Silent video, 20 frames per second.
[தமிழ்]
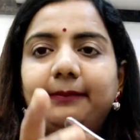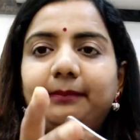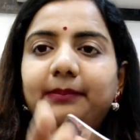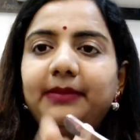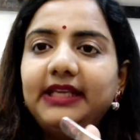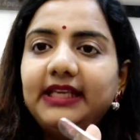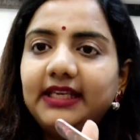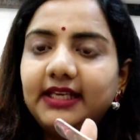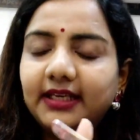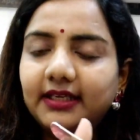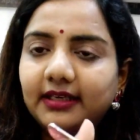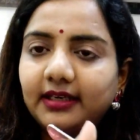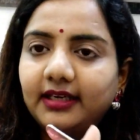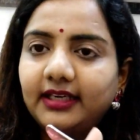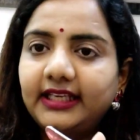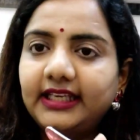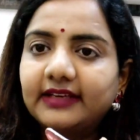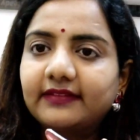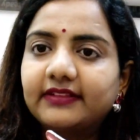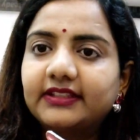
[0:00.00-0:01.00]

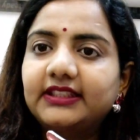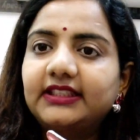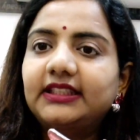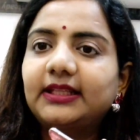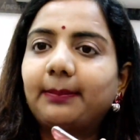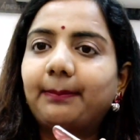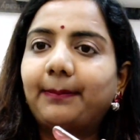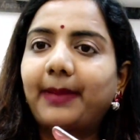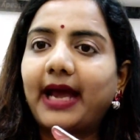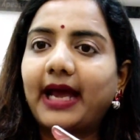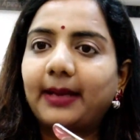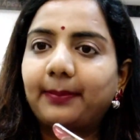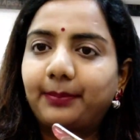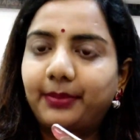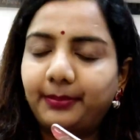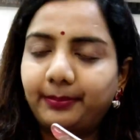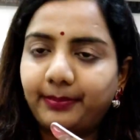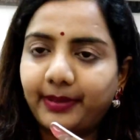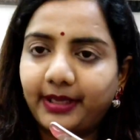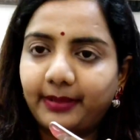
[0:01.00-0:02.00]
இம்மீடியட்டாக நீங்கள் வந்து இந்த பேக்
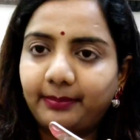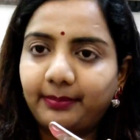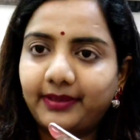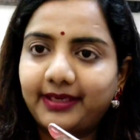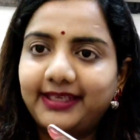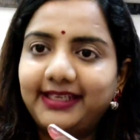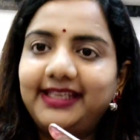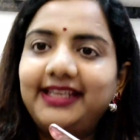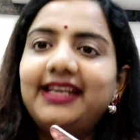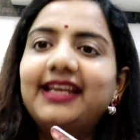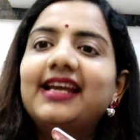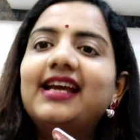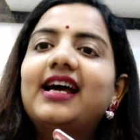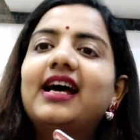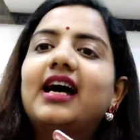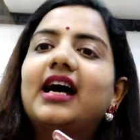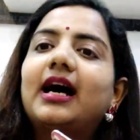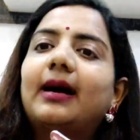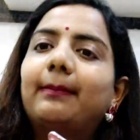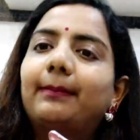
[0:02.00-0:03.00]
ப்ரிப்பேர் பண்ணி
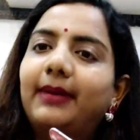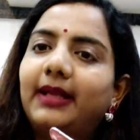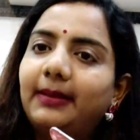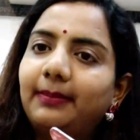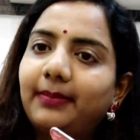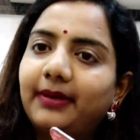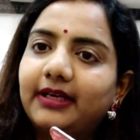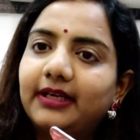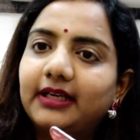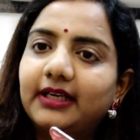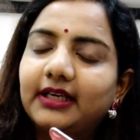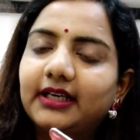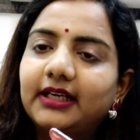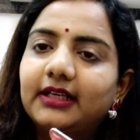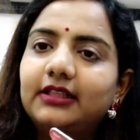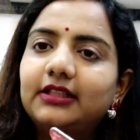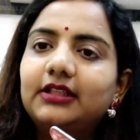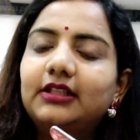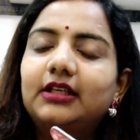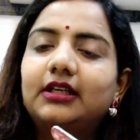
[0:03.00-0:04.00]
அப்ளை
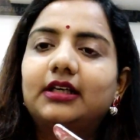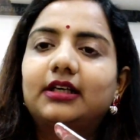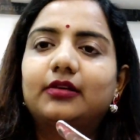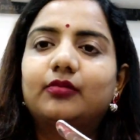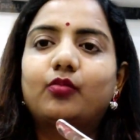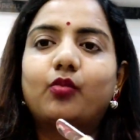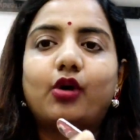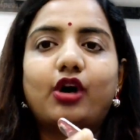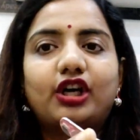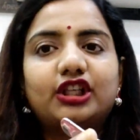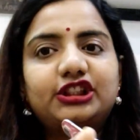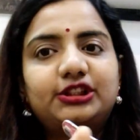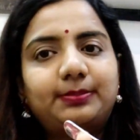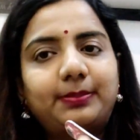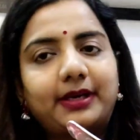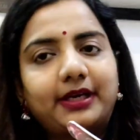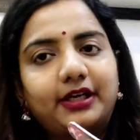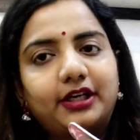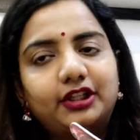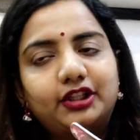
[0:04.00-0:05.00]
பண்ணுங்கள் வாஷ்
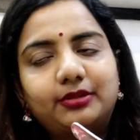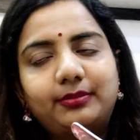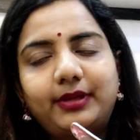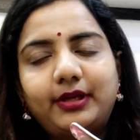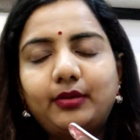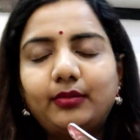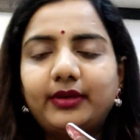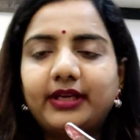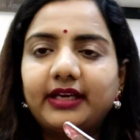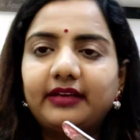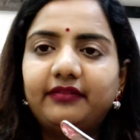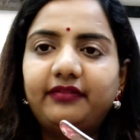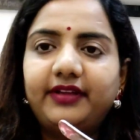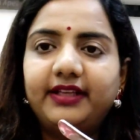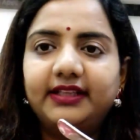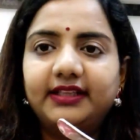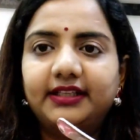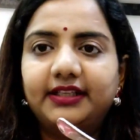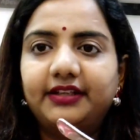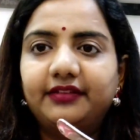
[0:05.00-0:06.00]
பண்ணதுமே யூ கேன்
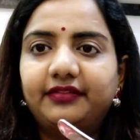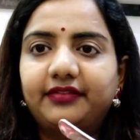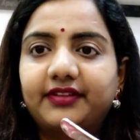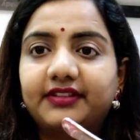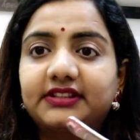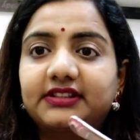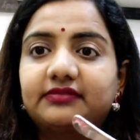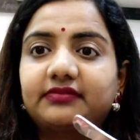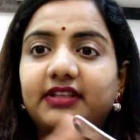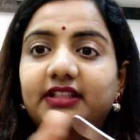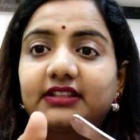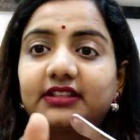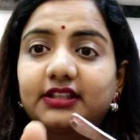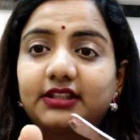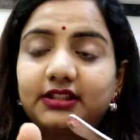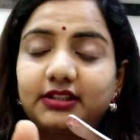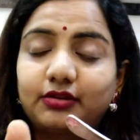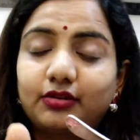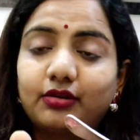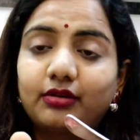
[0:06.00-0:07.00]
ஃபீல் த டிஃப்ரென்ஸ்
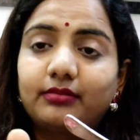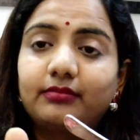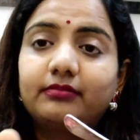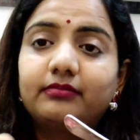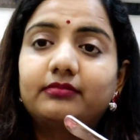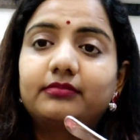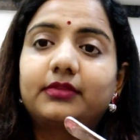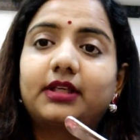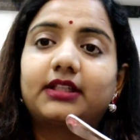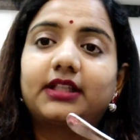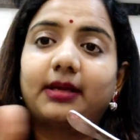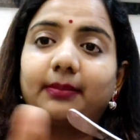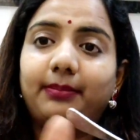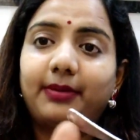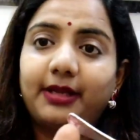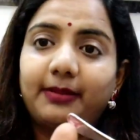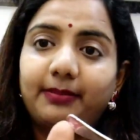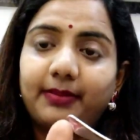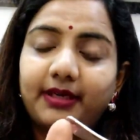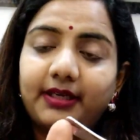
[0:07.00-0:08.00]
வந்ததுக்கும் அதை
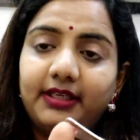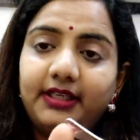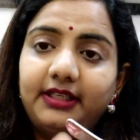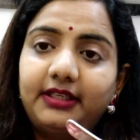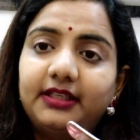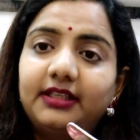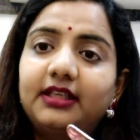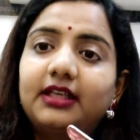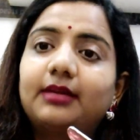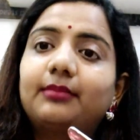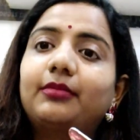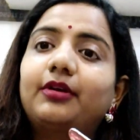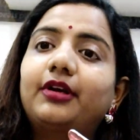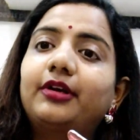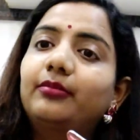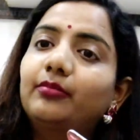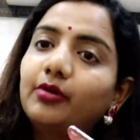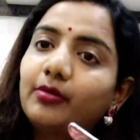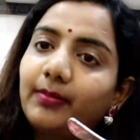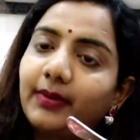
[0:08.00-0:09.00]
அப்ளை பண்ணிட்டு நம்ம
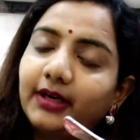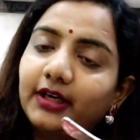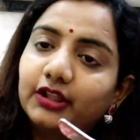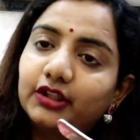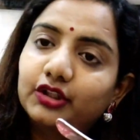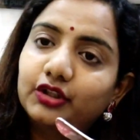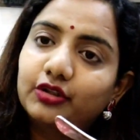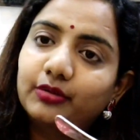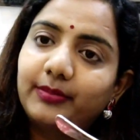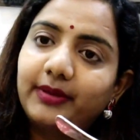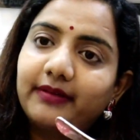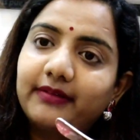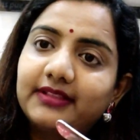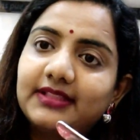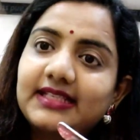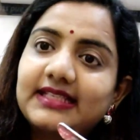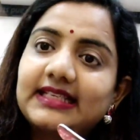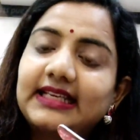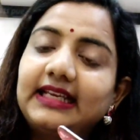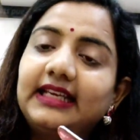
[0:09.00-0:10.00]
ரிமூவ் பண்ணதுக்குமே
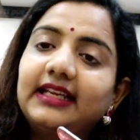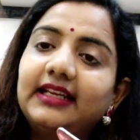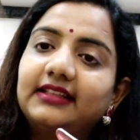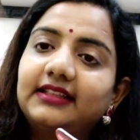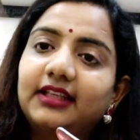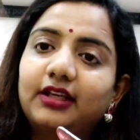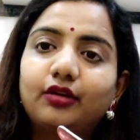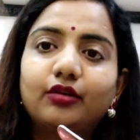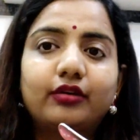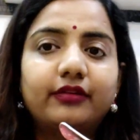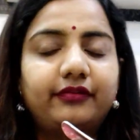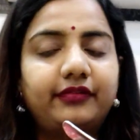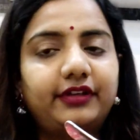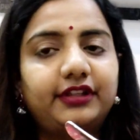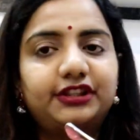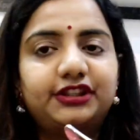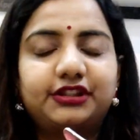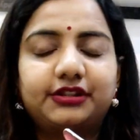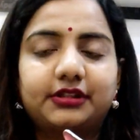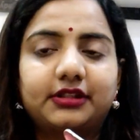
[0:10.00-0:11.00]
வந்து ஸ்கின்ல எந்த அளவுக்கு
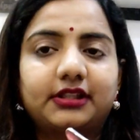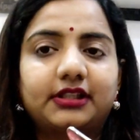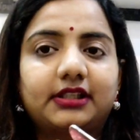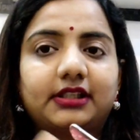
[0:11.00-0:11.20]
ஃபினிஷ்